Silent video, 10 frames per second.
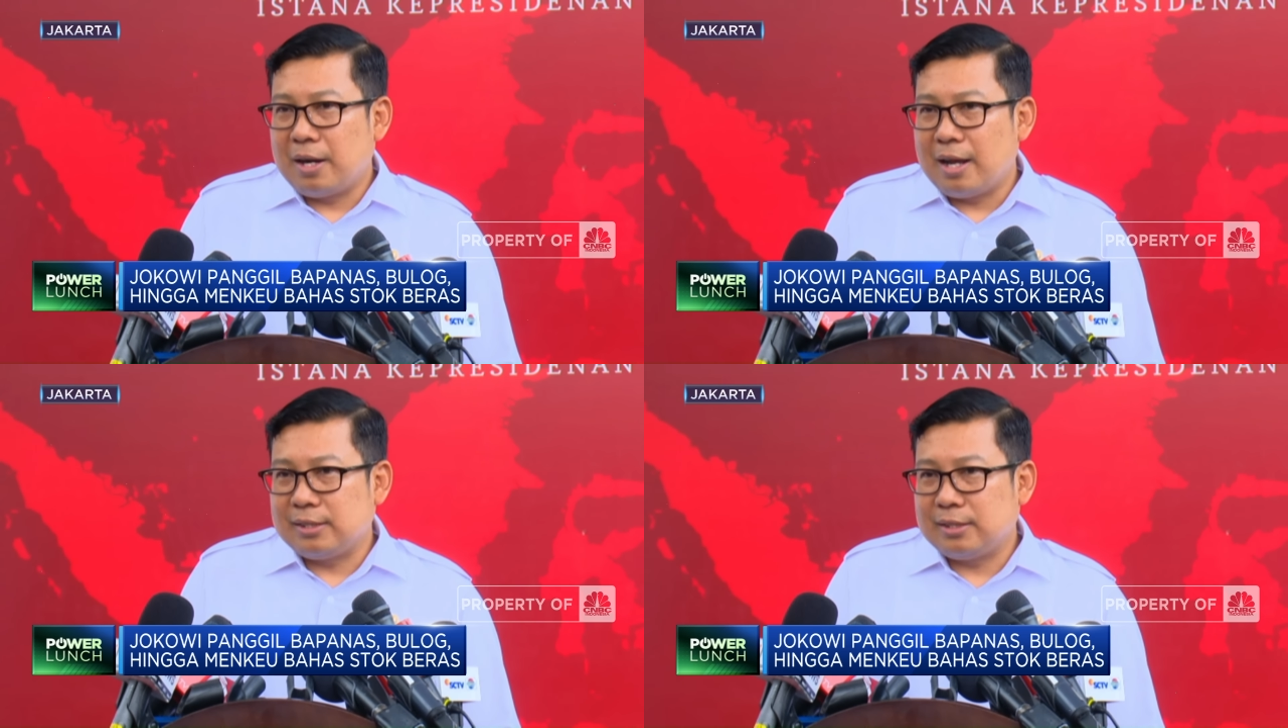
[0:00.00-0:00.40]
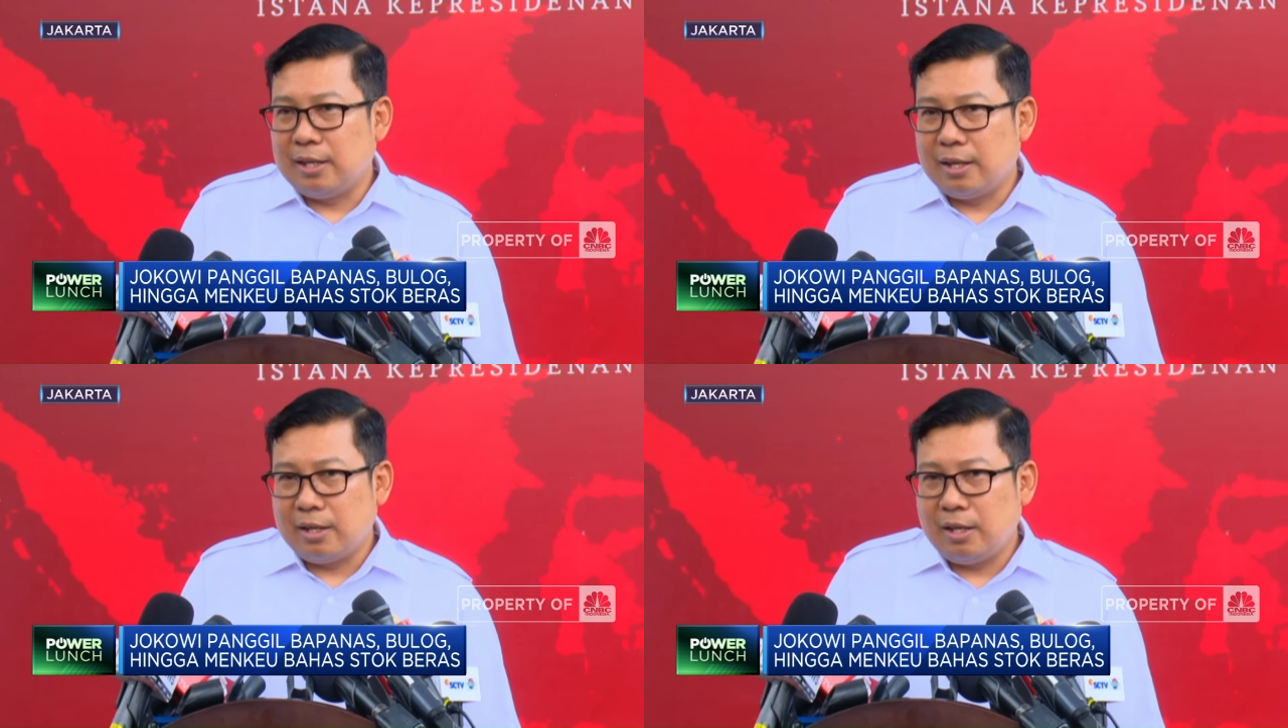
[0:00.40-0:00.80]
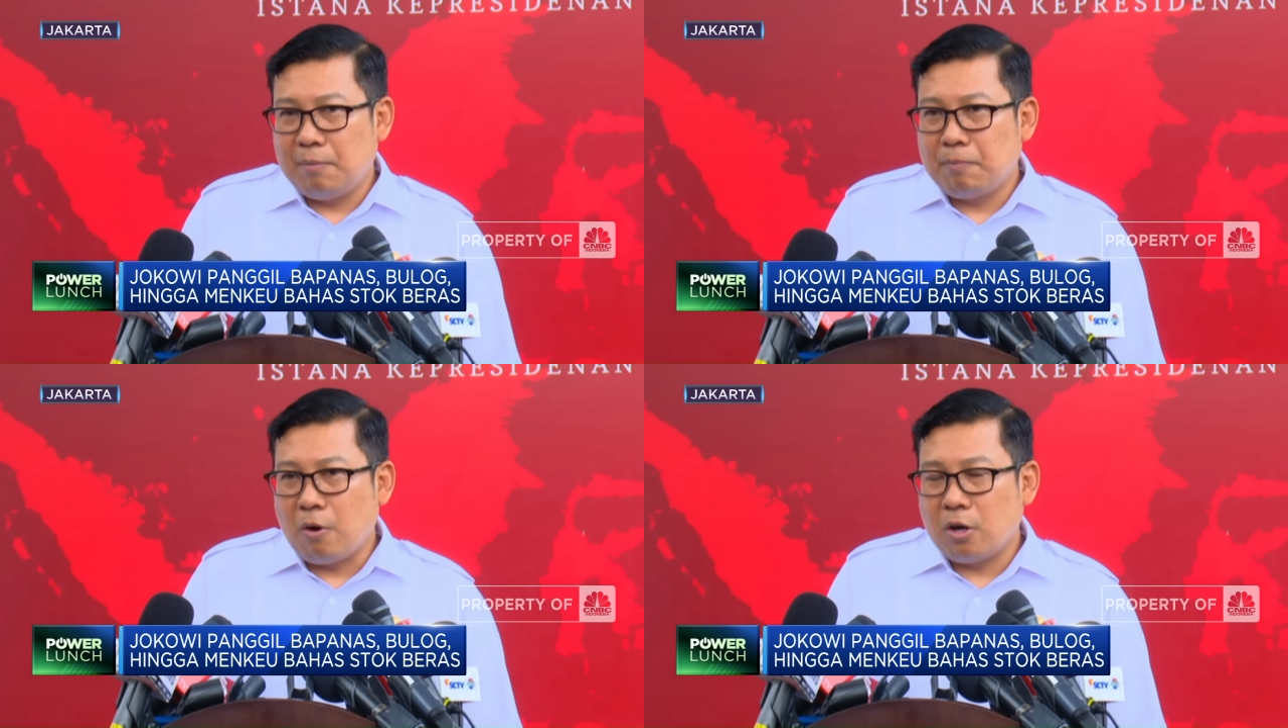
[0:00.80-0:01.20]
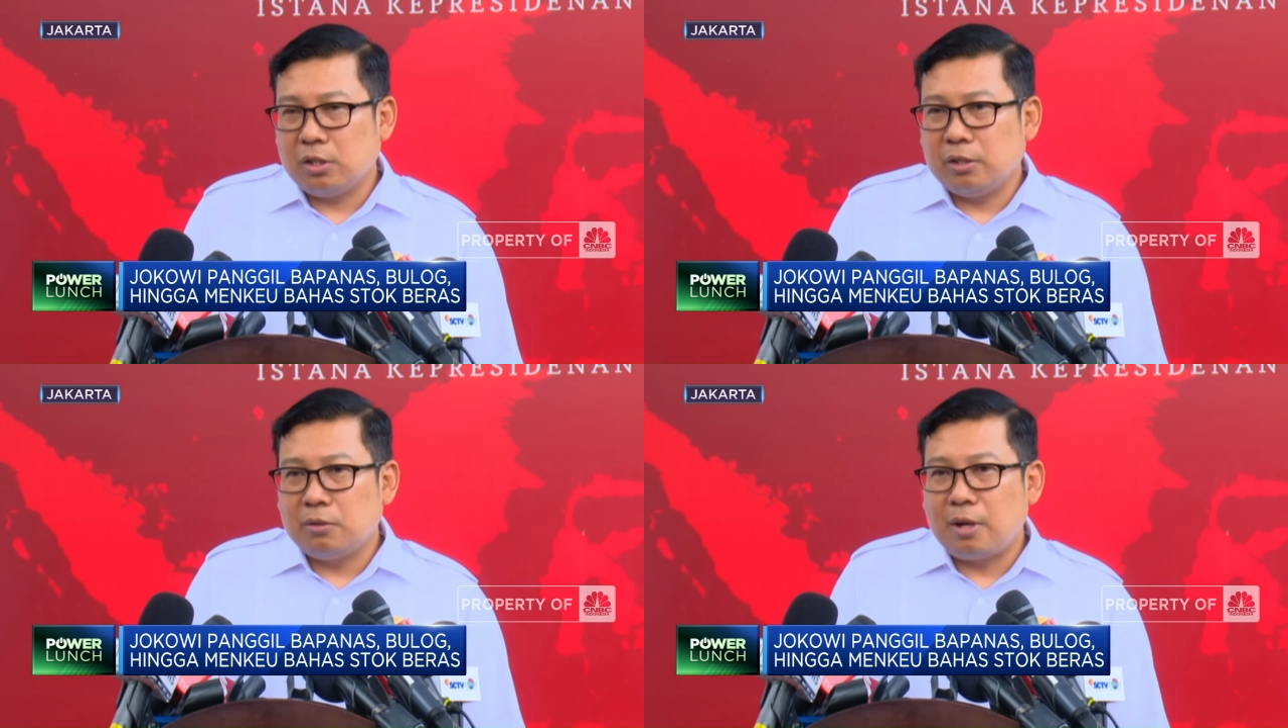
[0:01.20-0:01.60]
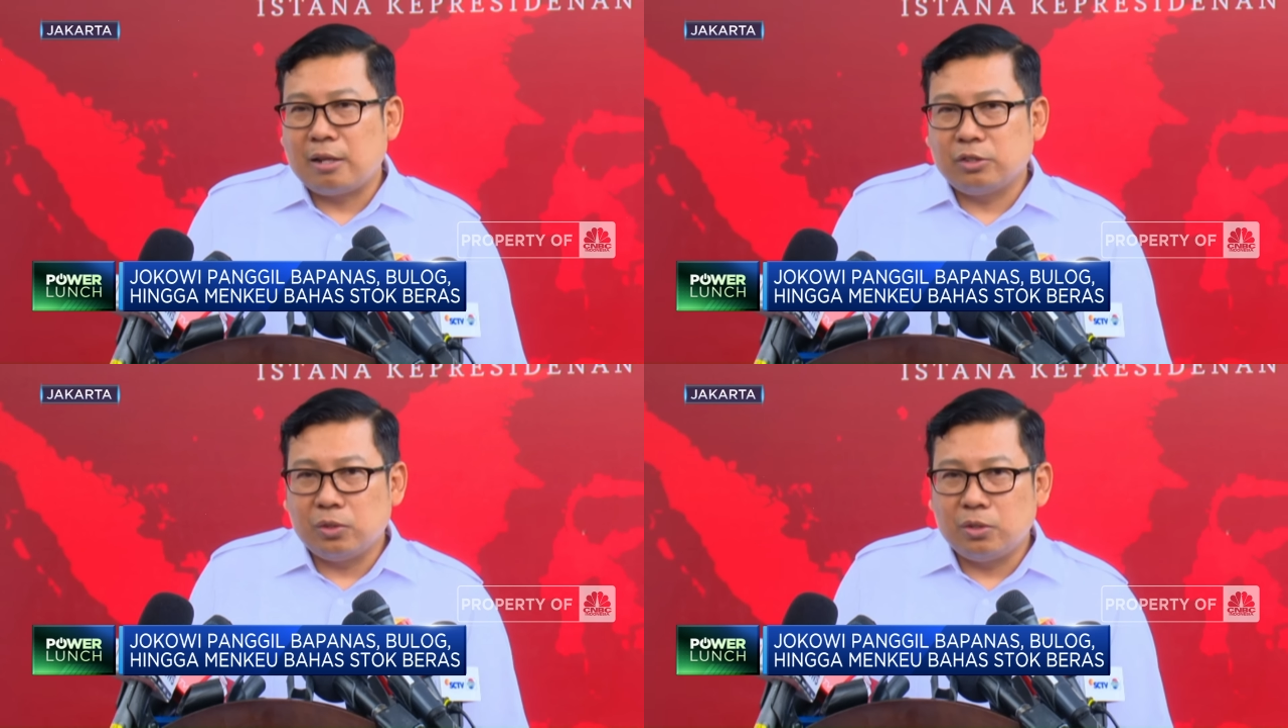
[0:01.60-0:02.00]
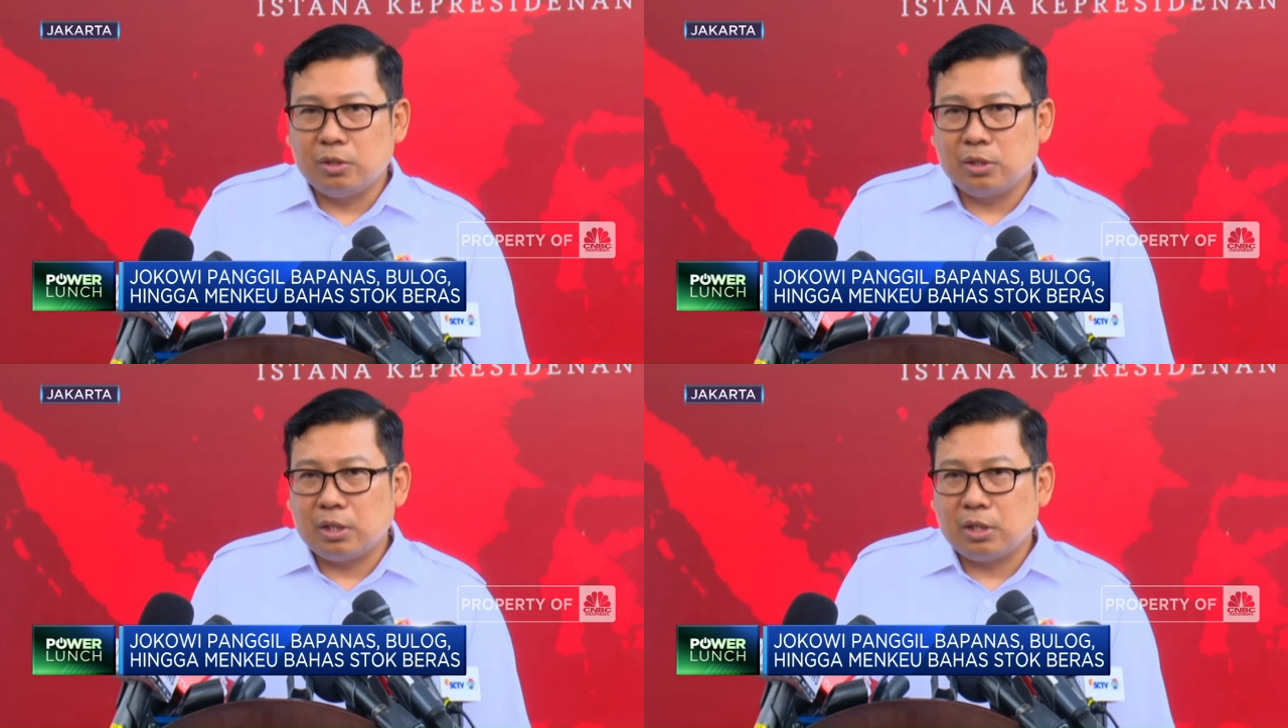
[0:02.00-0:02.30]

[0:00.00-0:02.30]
beras dari port itu langsung